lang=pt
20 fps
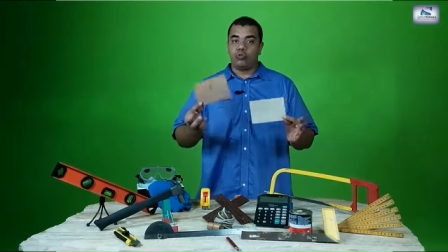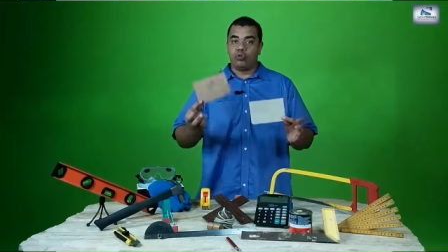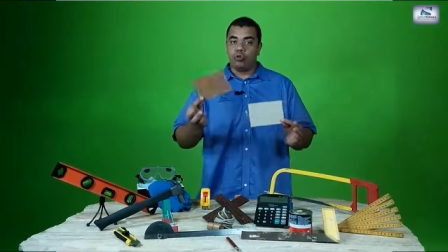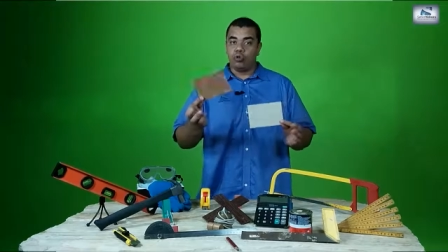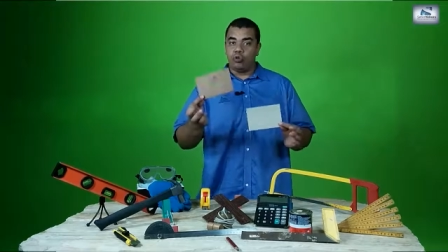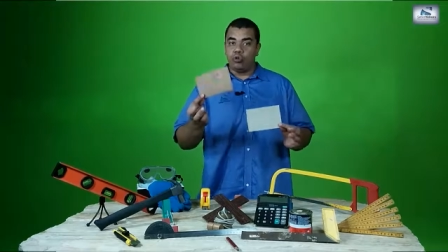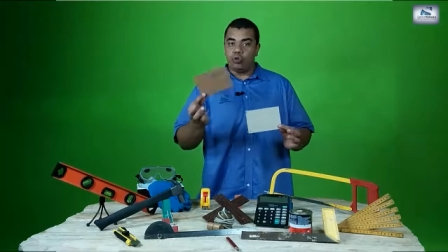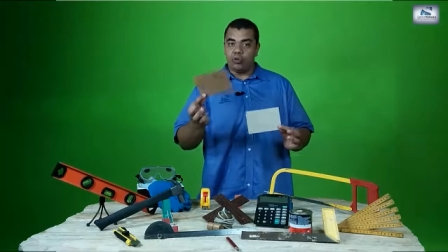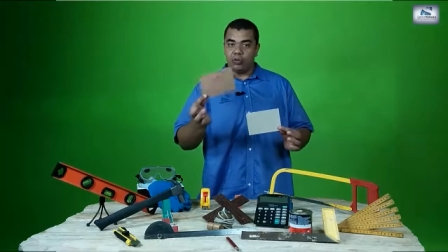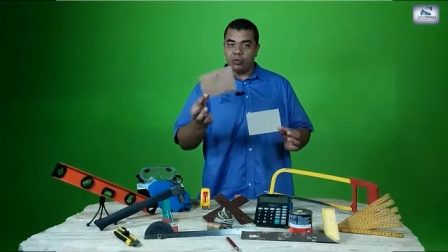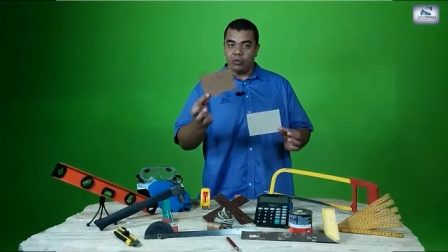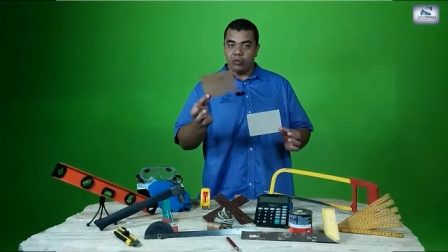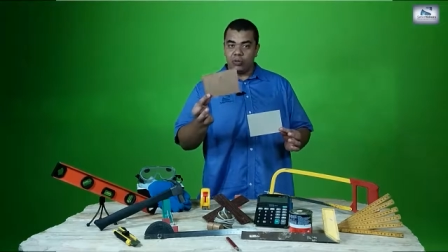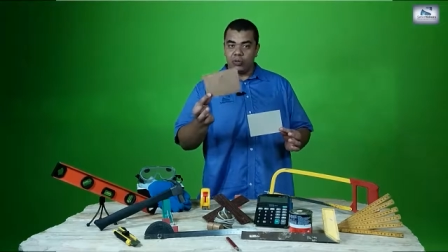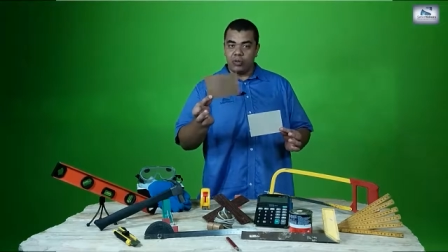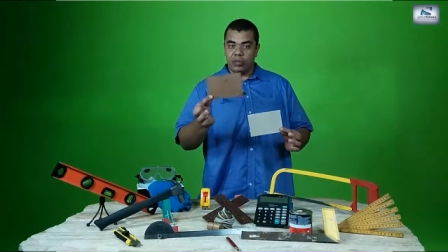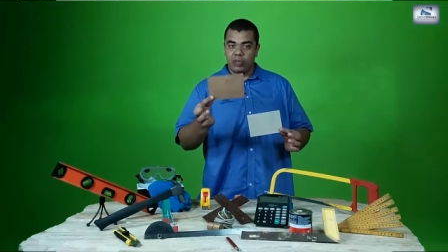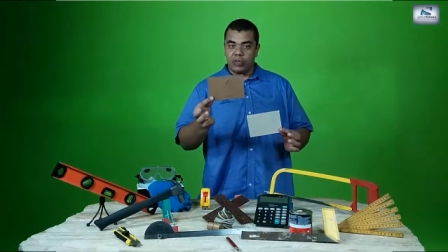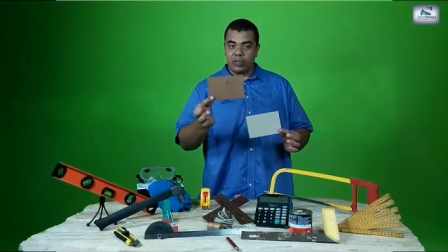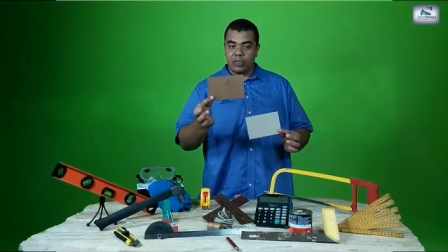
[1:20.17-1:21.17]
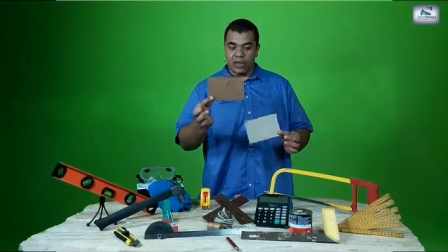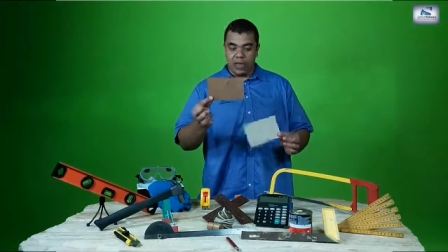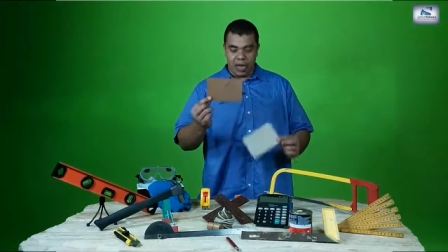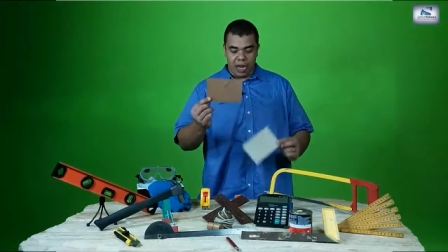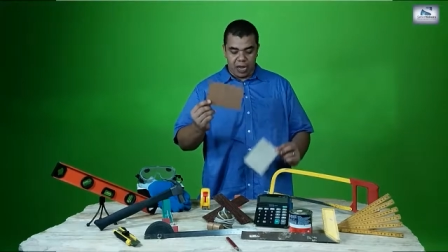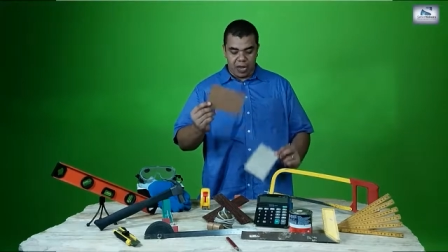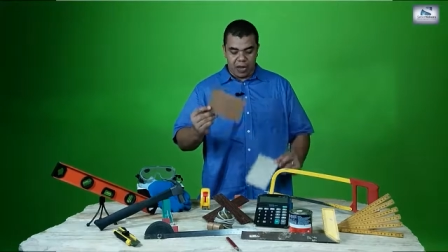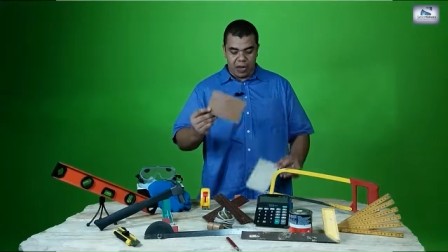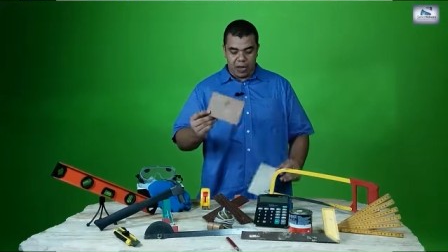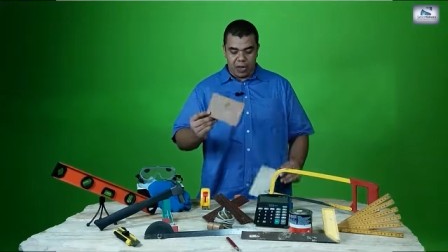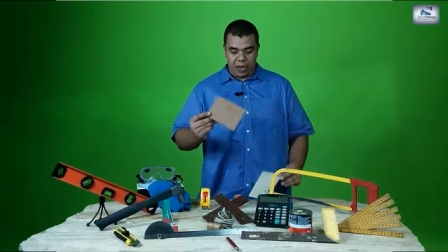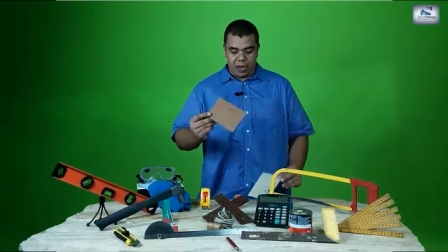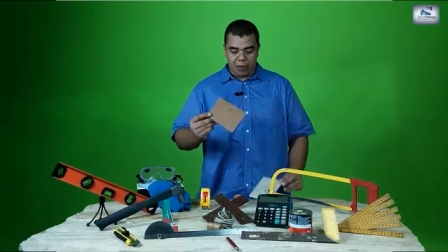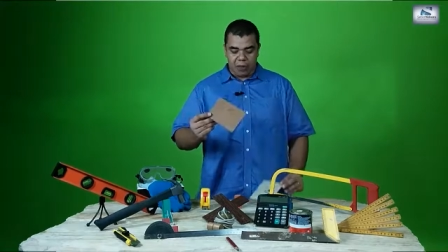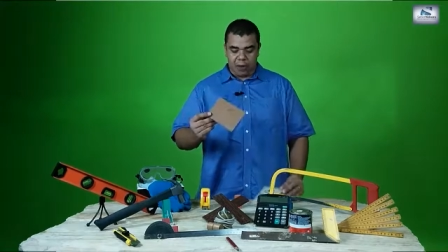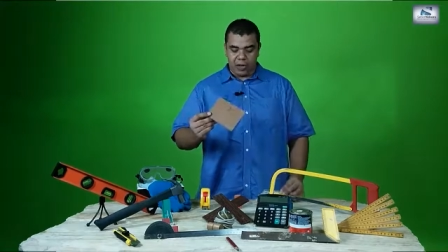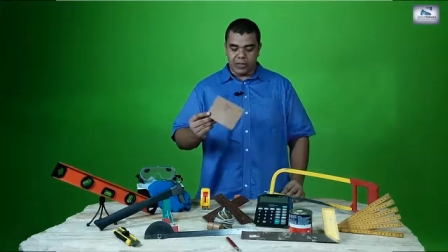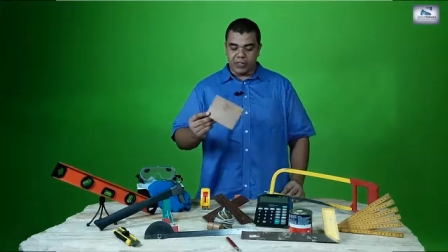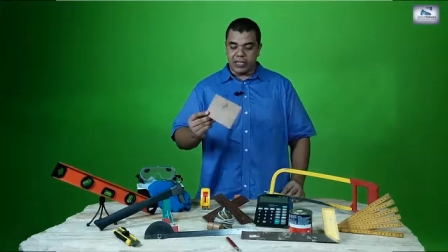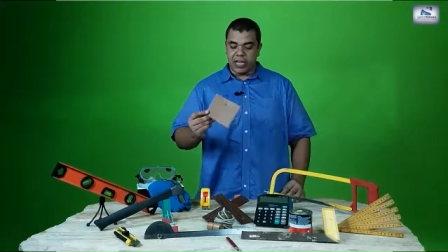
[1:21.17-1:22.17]
duro, né?
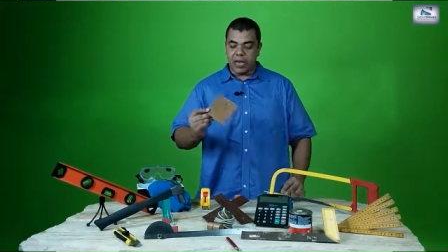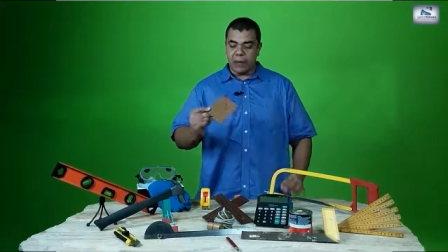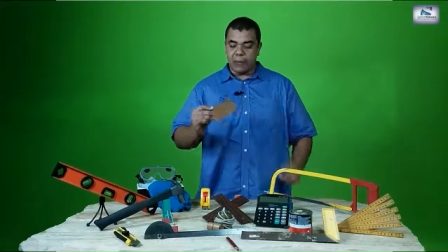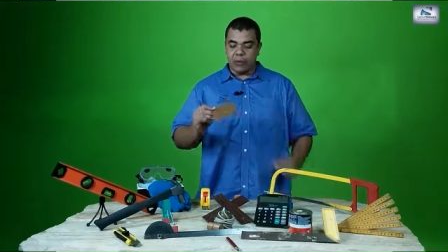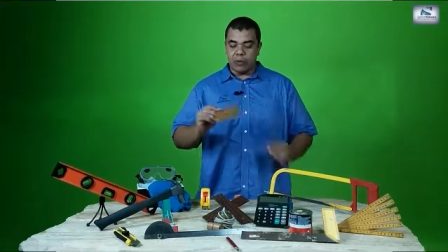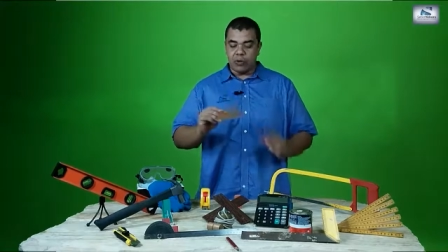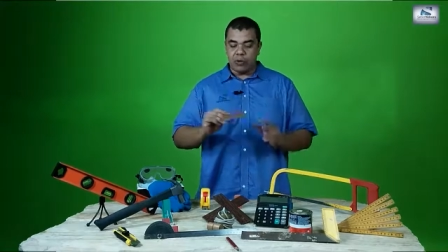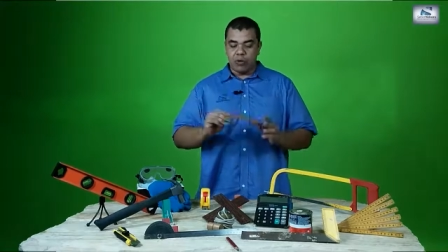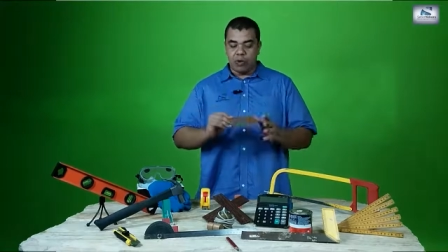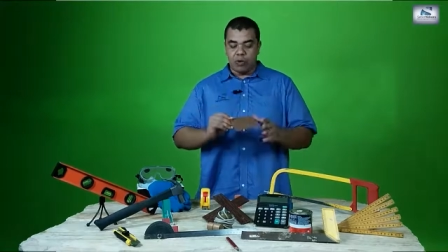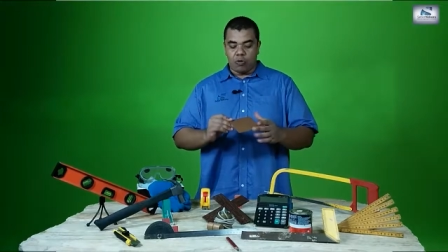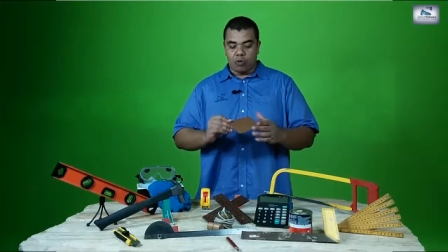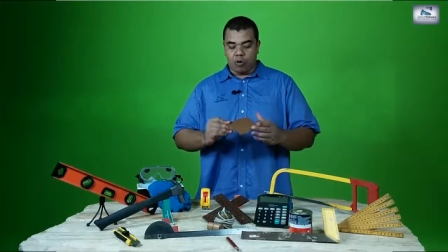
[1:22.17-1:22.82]
Por exemplo,